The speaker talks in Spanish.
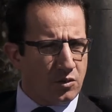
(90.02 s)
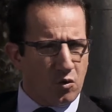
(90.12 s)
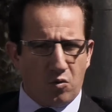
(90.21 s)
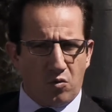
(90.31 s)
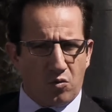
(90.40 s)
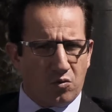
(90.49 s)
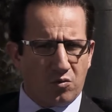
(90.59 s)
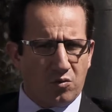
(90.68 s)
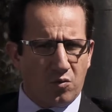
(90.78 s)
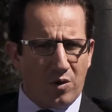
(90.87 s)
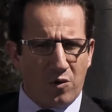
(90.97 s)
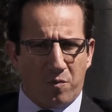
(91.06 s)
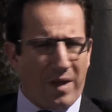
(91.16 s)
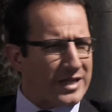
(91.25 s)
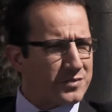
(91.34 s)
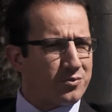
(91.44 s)
Yo Huelo
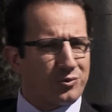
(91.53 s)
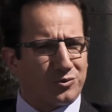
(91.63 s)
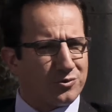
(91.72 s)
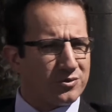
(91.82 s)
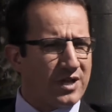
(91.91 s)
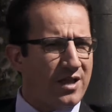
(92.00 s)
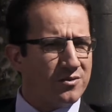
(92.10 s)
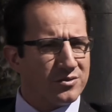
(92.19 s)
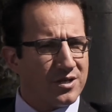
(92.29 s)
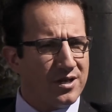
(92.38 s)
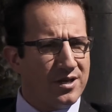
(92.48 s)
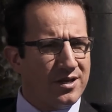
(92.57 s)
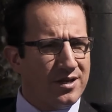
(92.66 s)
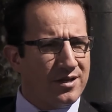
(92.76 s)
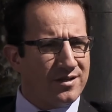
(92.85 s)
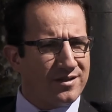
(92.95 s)
paz por todos lados.
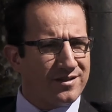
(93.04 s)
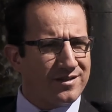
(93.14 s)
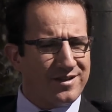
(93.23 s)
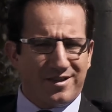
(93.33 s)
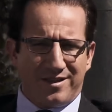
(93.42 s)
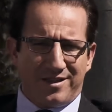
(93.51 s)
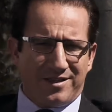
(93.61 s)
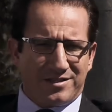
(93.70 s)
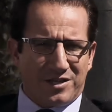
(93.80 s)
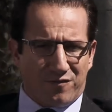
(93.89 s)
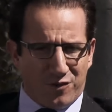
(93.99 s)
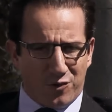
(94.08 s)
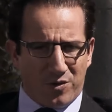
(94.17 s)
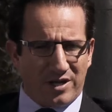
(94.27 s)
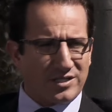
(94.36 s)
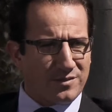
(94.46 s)
Si el
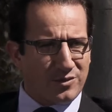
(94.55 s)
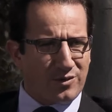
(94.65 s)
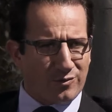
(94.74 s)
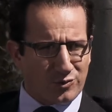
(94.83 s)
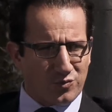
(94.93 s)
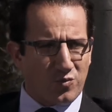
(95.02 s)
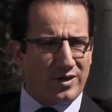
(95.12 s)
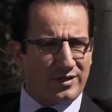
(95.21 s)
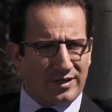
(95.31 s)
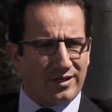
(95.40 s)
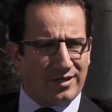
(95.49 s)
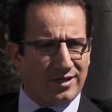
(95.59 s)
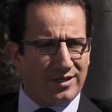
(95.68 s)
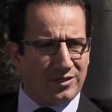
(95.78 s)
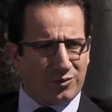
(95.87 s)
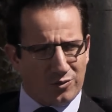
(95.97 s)
Feyo hubiera sabido con su muerte
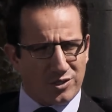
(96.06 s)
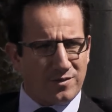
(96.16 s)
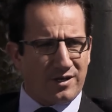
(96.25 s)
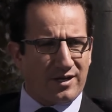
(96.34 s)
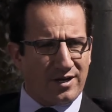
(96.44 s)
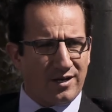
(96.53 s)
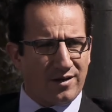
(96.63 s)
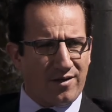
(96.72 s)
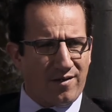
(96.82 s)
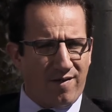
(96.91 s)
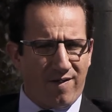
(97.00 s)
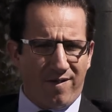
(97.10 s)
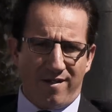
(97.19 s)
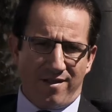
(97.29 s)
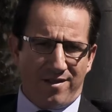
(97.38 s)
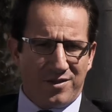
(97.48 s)
todo se iba a arreglar,
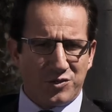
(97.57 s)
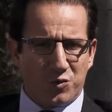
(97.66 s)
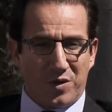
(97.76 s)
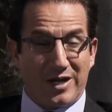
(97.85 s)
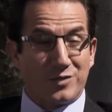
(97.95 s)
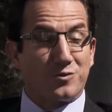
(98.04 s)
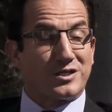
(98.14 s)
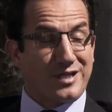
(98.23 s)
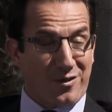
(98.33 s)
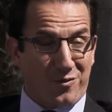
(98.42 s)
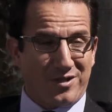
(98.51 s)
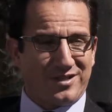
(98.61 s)
se hubiera suicidado